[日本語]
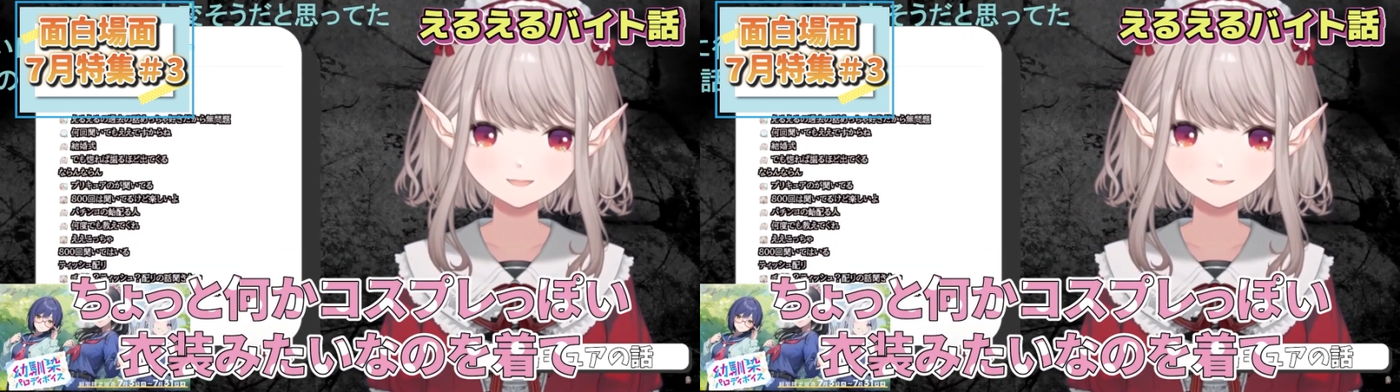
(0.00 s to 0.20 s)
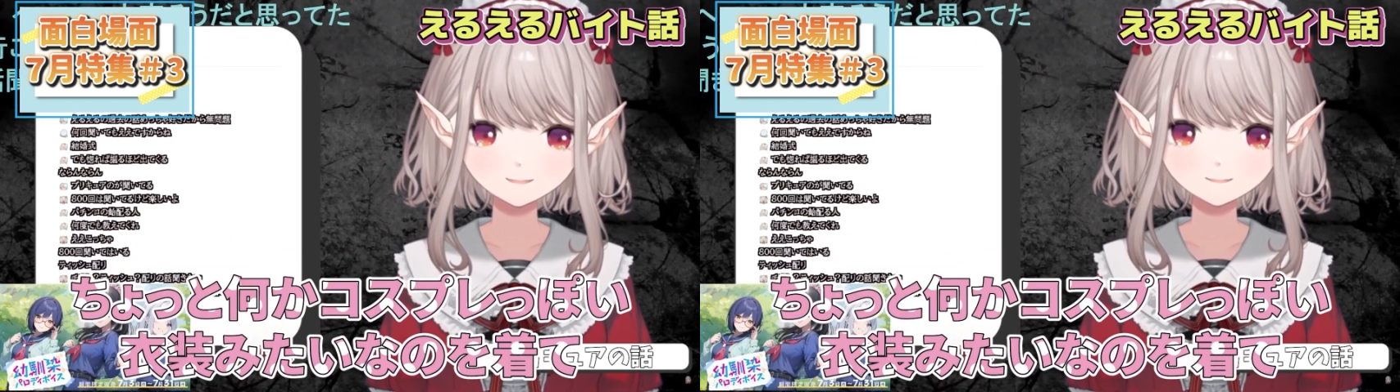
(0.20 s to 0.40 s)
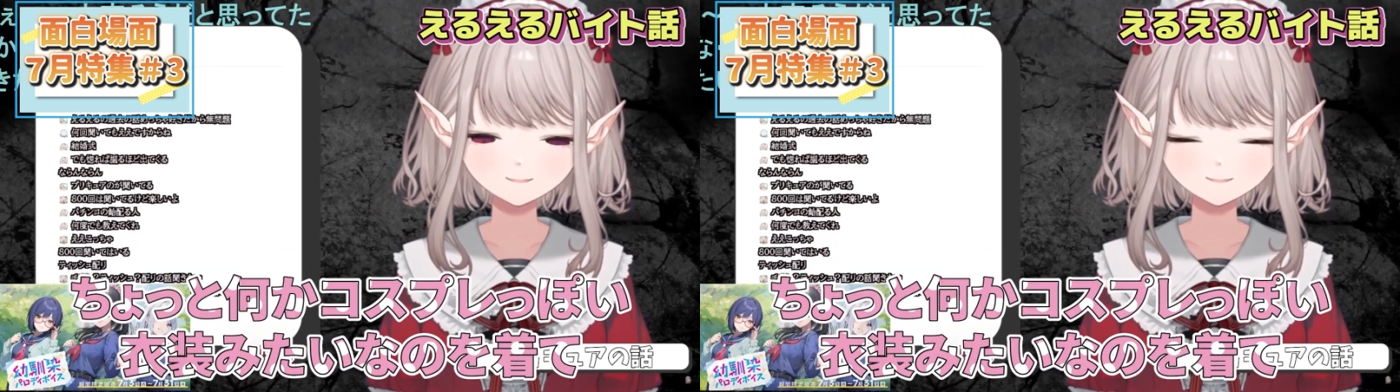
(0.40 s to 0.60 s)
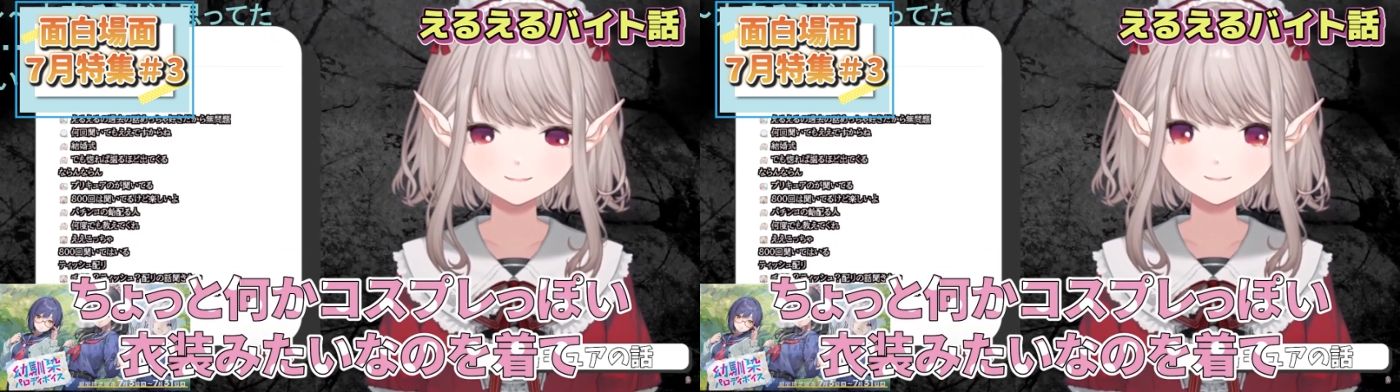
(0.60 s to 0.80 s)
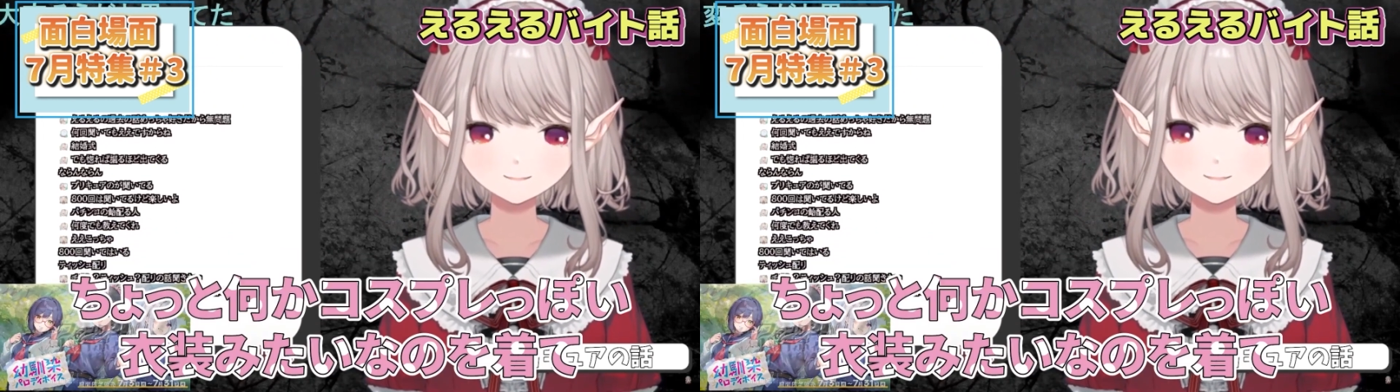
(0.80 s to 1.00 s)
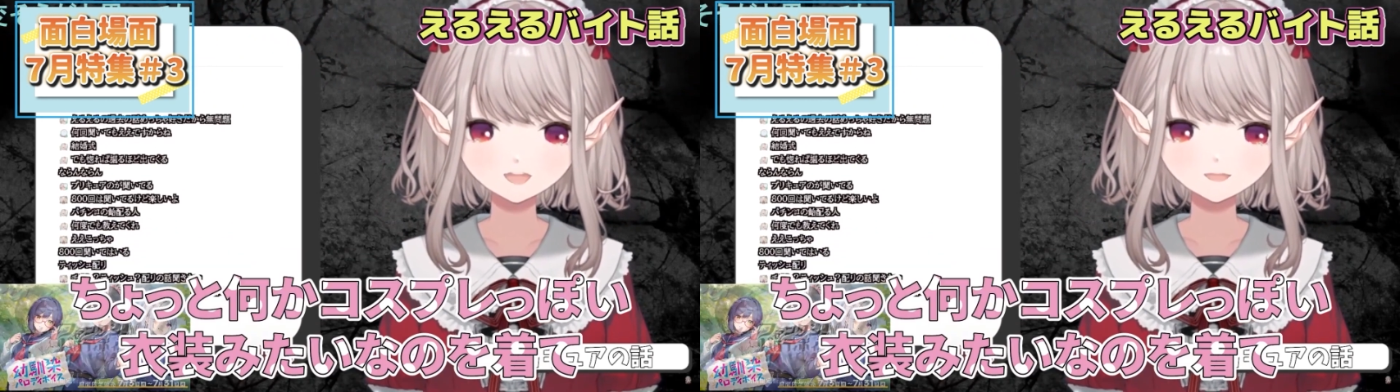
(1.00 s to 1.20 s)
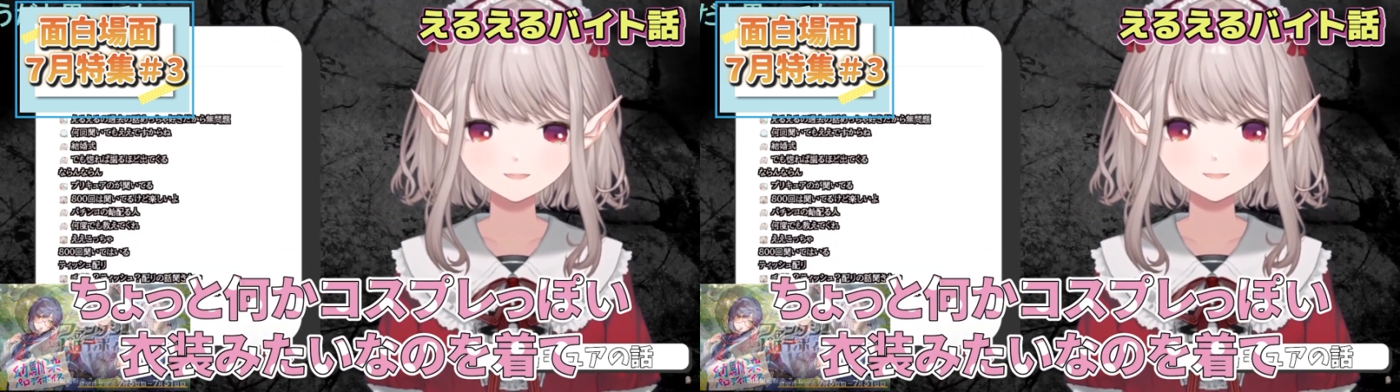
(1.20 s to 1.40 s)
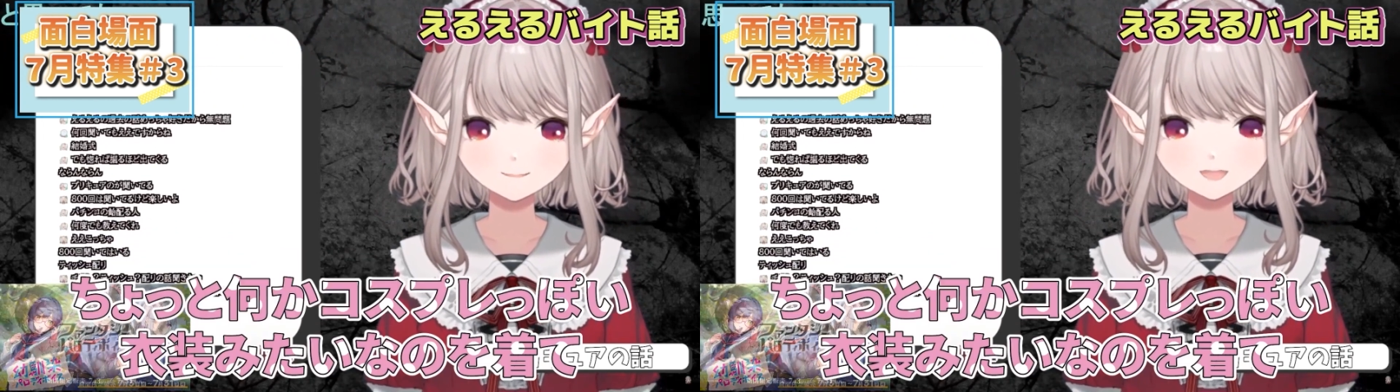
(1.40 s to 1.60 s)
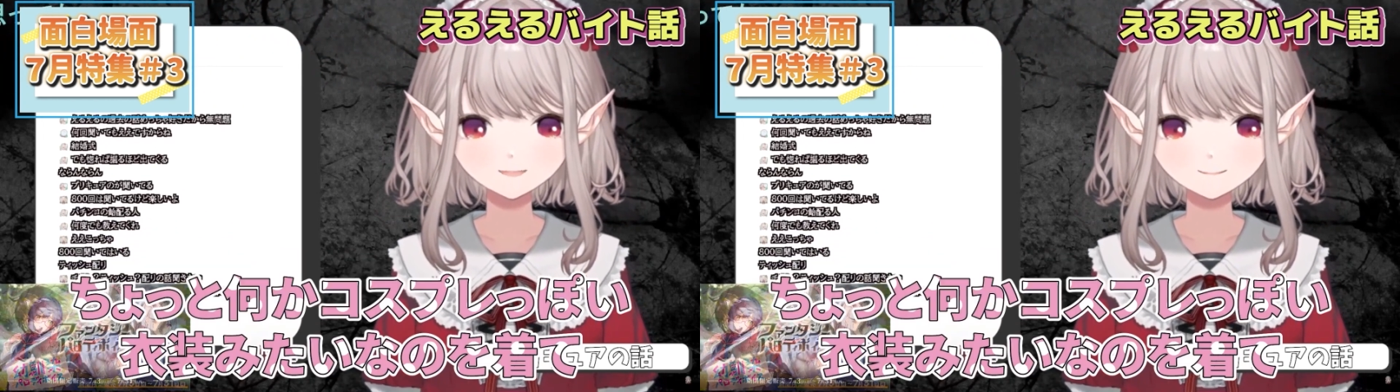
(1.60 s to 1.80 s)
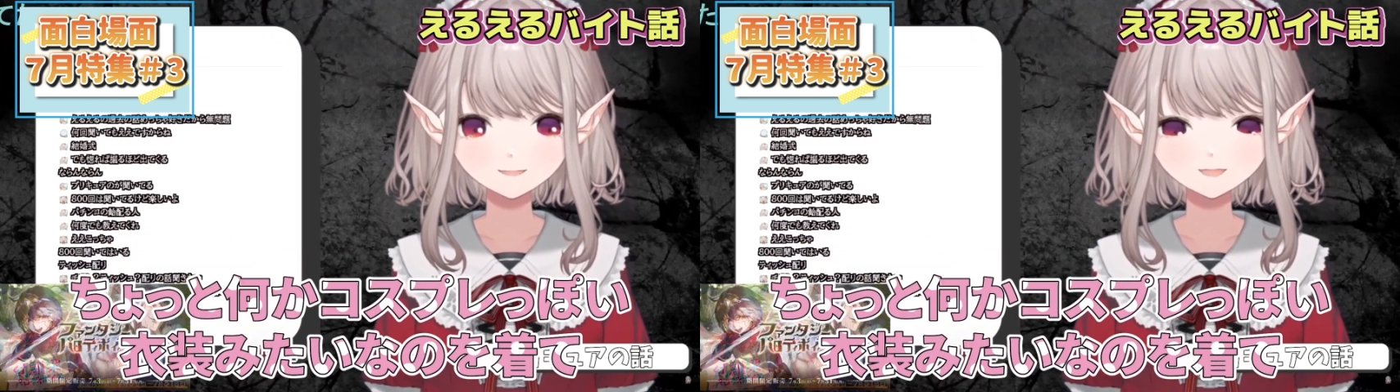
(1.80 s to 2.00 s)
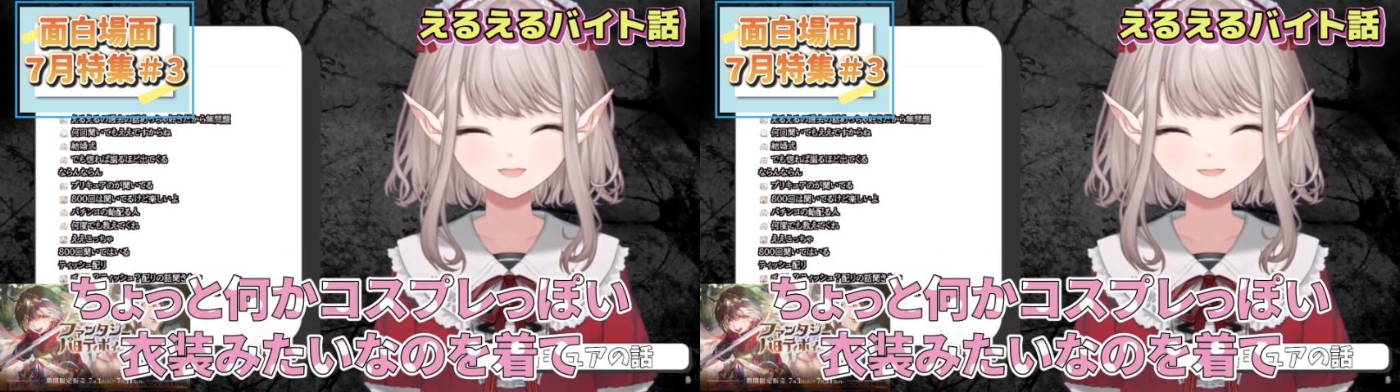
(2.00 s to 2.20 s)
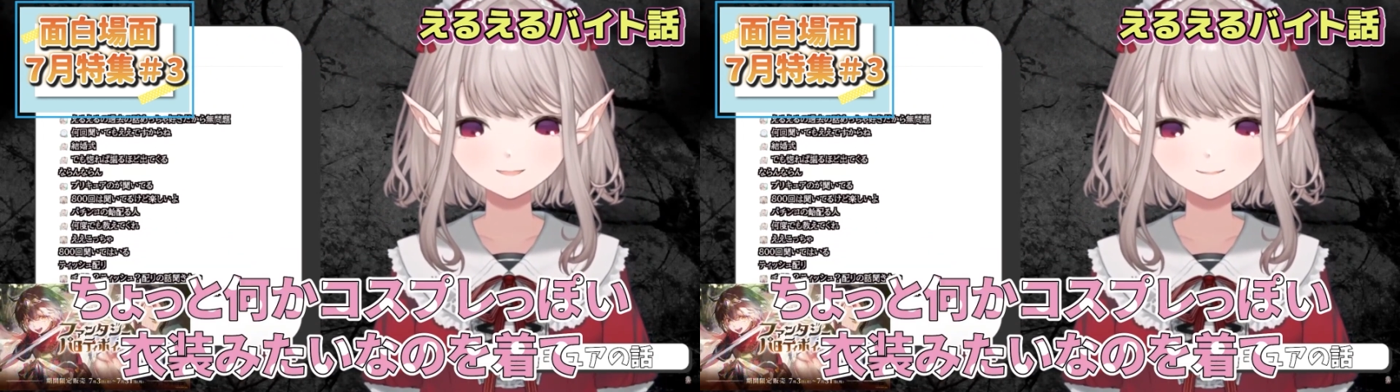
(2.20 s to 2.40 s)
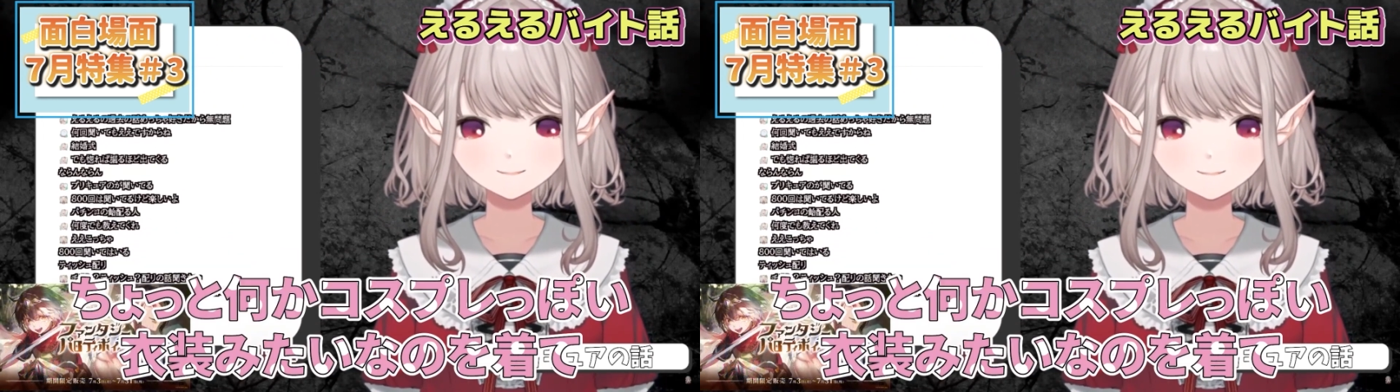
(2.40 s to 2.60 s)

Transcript: ちょっとなんかコスプレっぽい衣